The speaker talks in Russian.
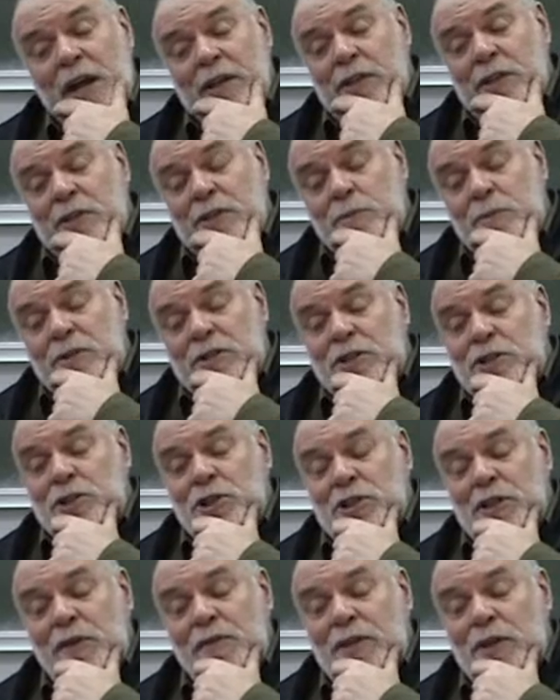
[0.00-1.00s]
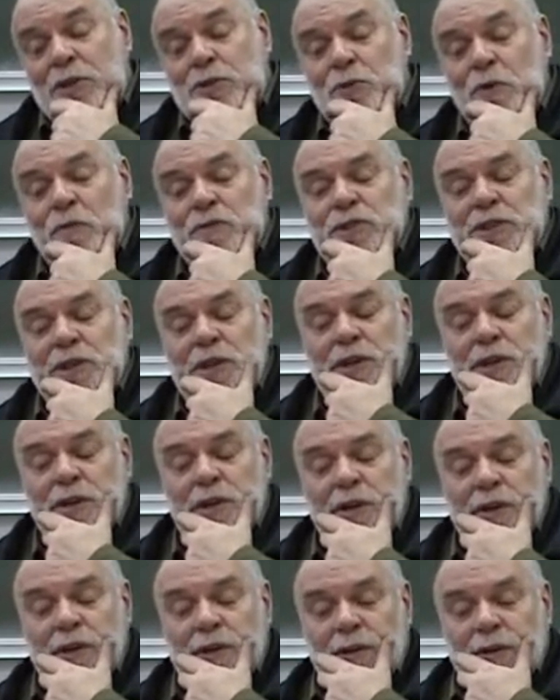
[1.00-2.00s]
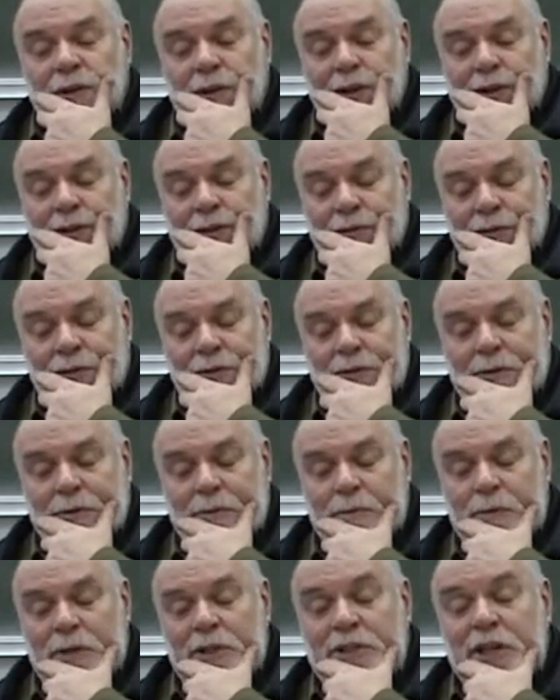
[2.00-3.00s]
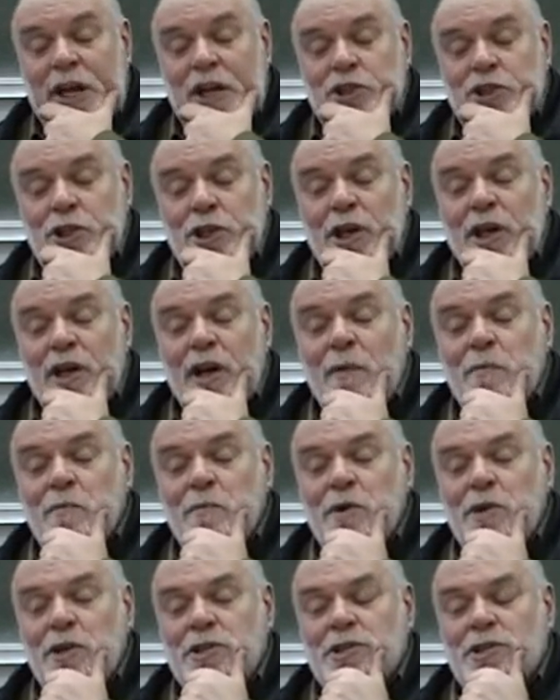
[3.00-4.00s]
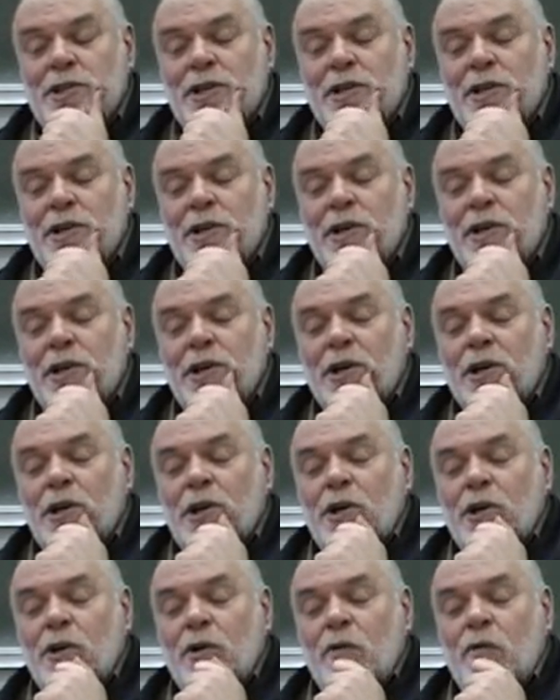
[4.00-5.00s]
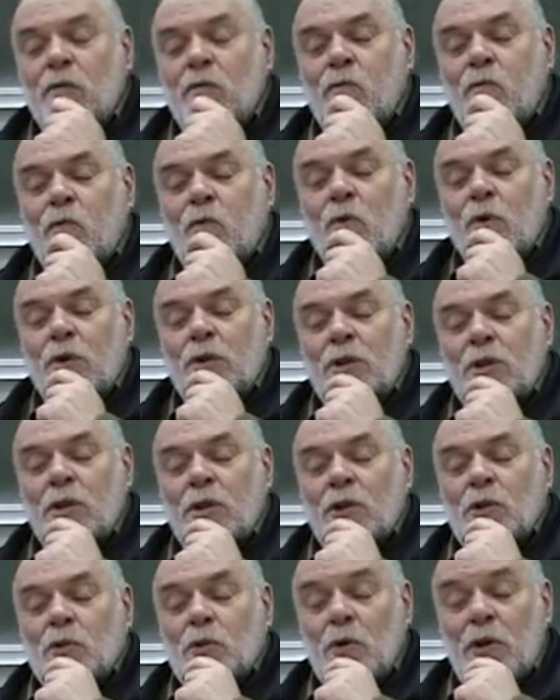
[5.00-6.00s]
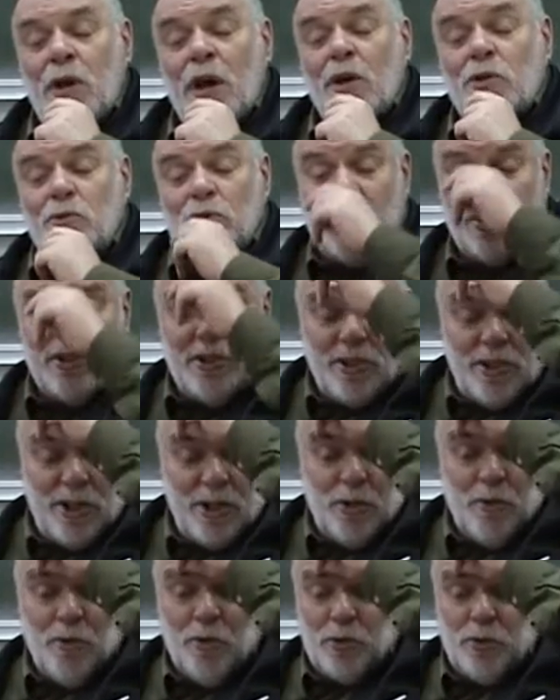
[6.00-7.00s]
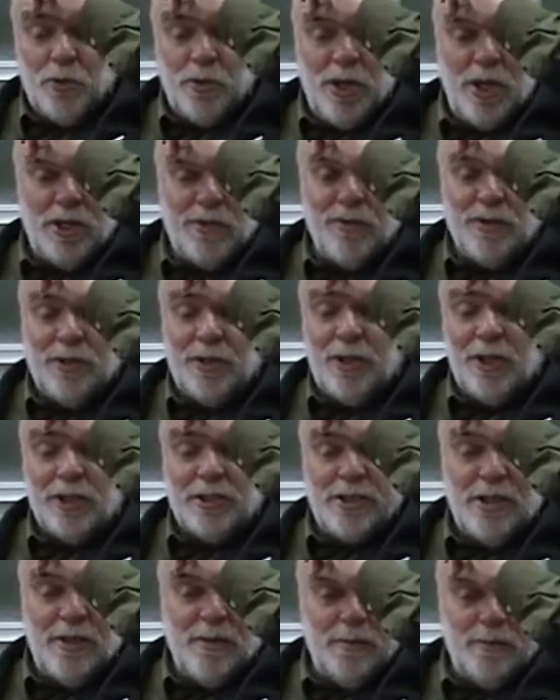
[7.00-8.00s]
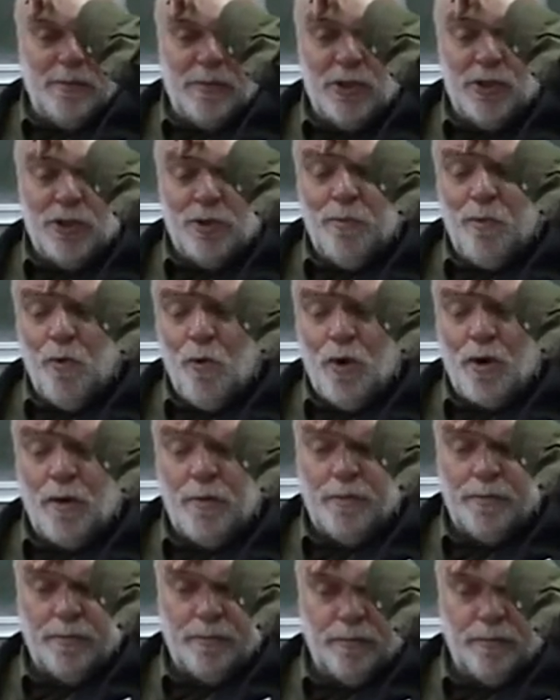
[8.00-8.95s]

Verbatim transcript: это смысл чисто философский, это вот блестящая игра мысли. Вот. Но я хочу сказать одно, что даже вот если значит, Бог